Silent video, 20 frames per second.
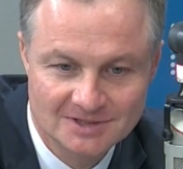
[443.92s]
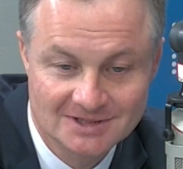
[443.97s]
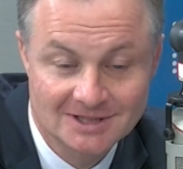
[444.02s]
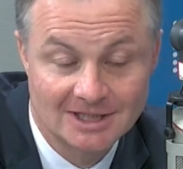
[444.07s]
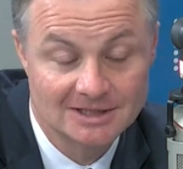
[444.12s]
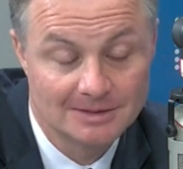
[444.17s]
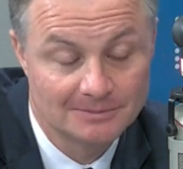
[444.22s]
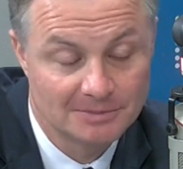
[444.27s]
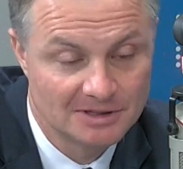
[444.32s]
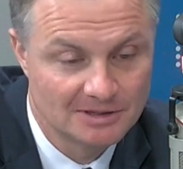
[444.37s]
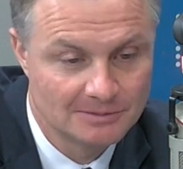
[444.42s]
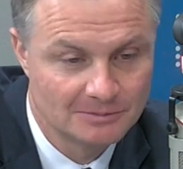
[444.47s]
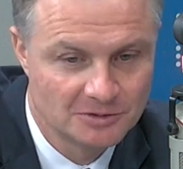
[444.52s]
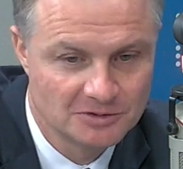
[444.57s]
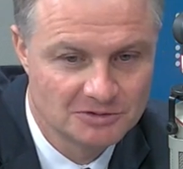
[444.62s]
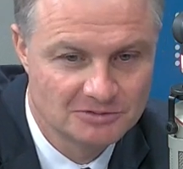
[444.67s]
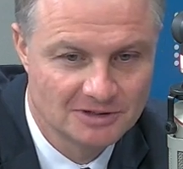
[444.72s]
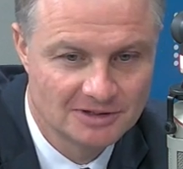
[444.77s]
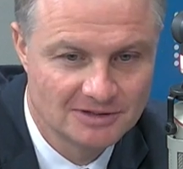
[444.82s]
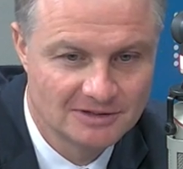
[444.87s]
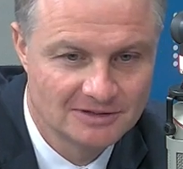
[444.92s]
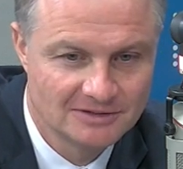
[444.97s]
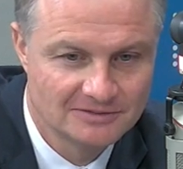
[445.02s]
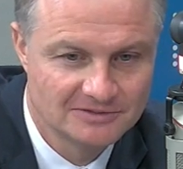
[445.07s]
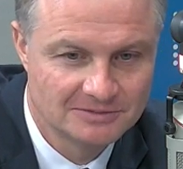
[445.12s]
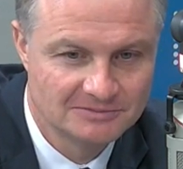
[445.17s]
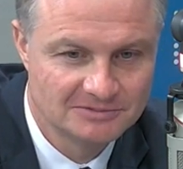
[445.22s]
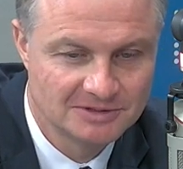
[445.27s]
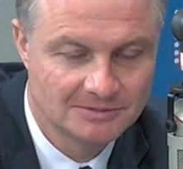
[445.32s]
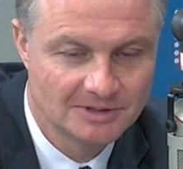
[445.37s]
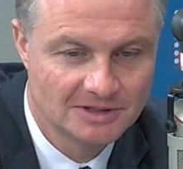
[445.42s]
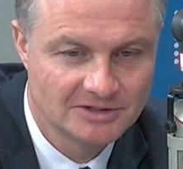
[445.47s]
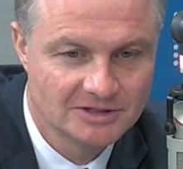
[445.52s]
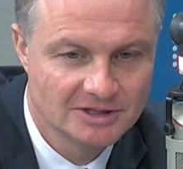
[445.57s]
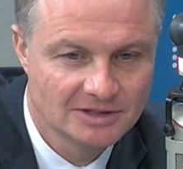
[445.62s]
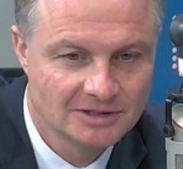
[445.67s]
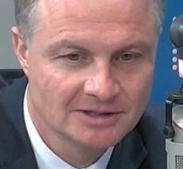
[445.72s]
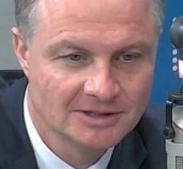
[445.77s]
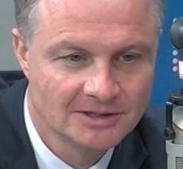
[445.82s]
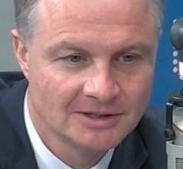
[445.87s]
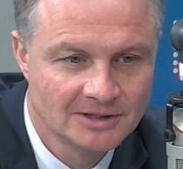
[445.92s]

zdanie pana posła e, w tym temacie. A jakie